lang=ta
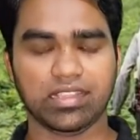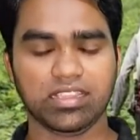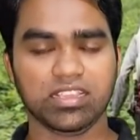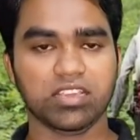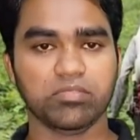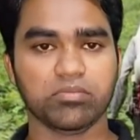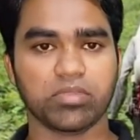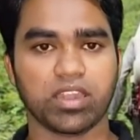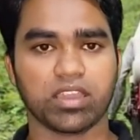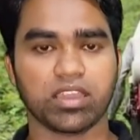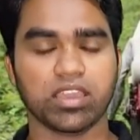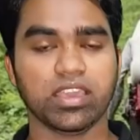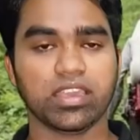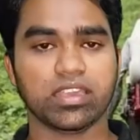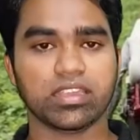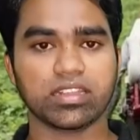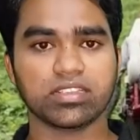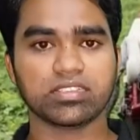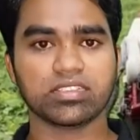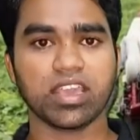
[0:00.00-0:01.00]
அதிகமாக
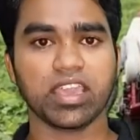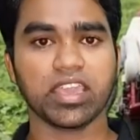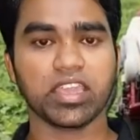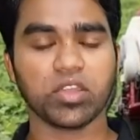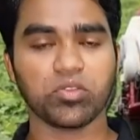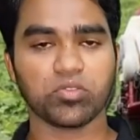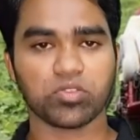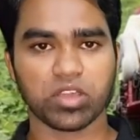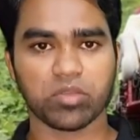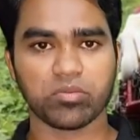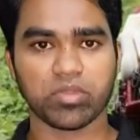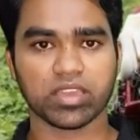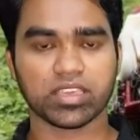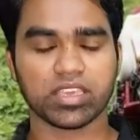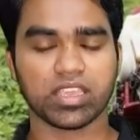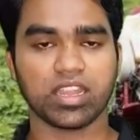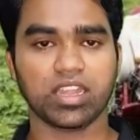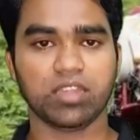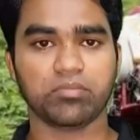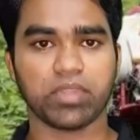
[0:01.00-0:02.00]
இரசாயன
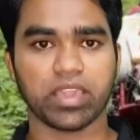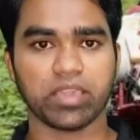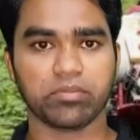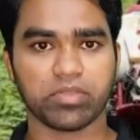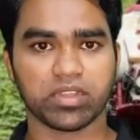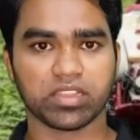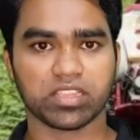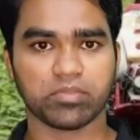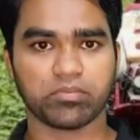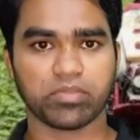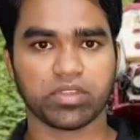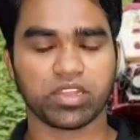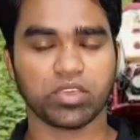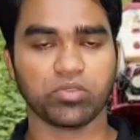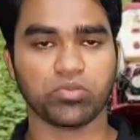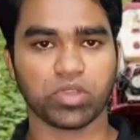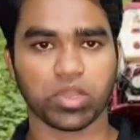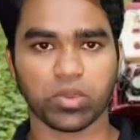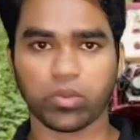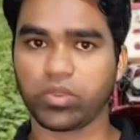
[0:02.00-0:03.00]
உரமாக்கிகள் பயன்படுத்தப்பட்ட
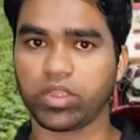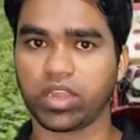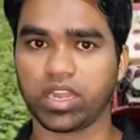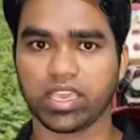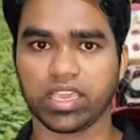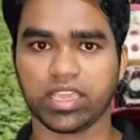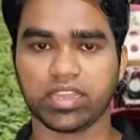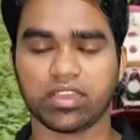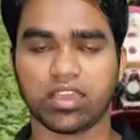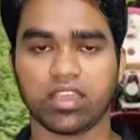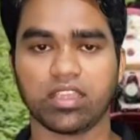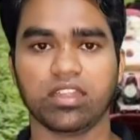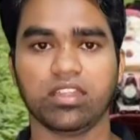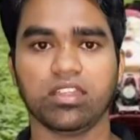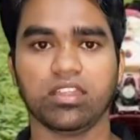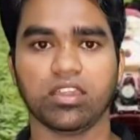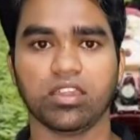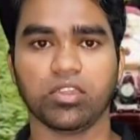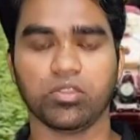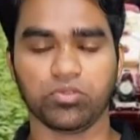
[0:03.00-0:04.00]
உணவுகளையே
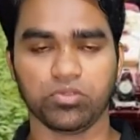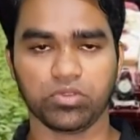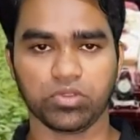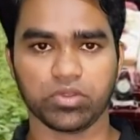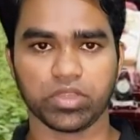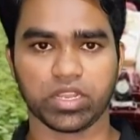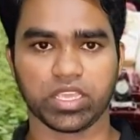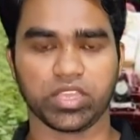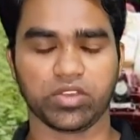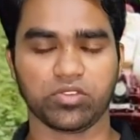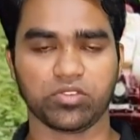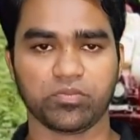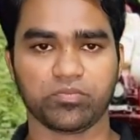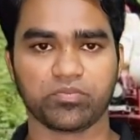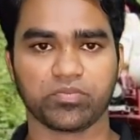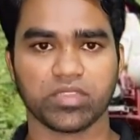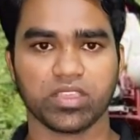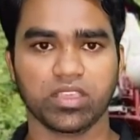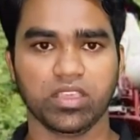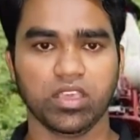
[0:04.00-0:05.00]
நாங்கள் உண்டு வருகின்றோம்
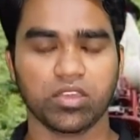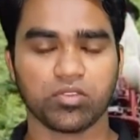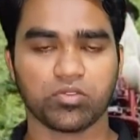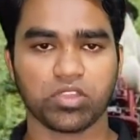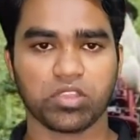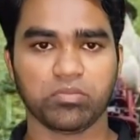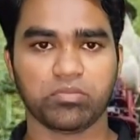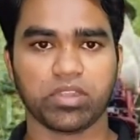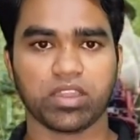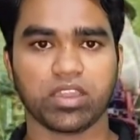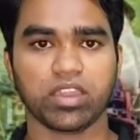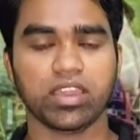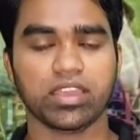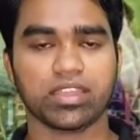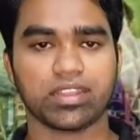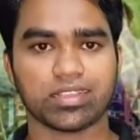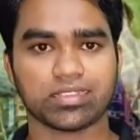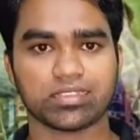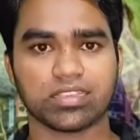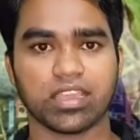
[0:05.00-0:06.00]
குறிப்பாக
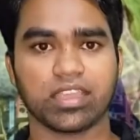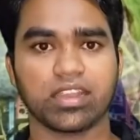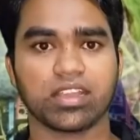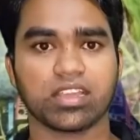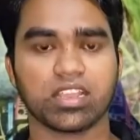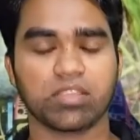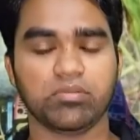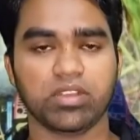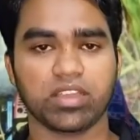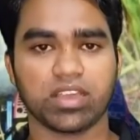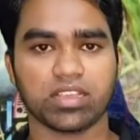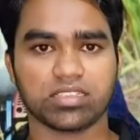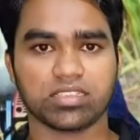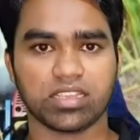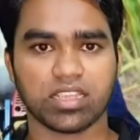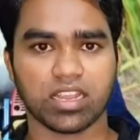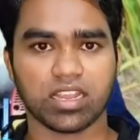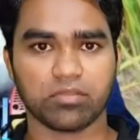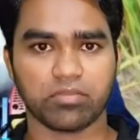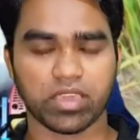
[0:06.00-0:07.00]
இரசாயன கிருமி
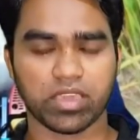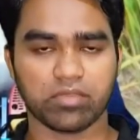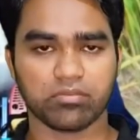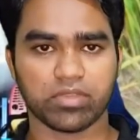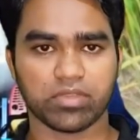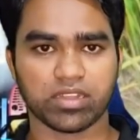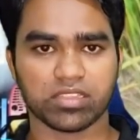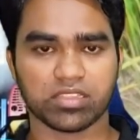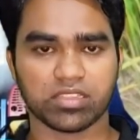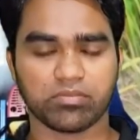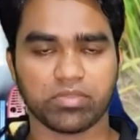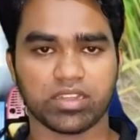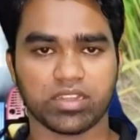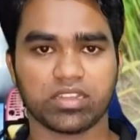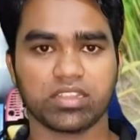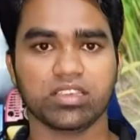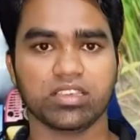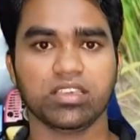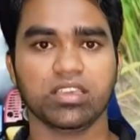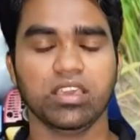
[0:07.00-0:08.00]
நாசினிகள்
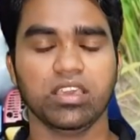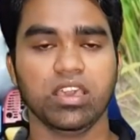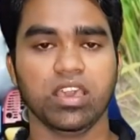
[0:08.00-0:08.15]
பயன்படுத்தப்பட்டு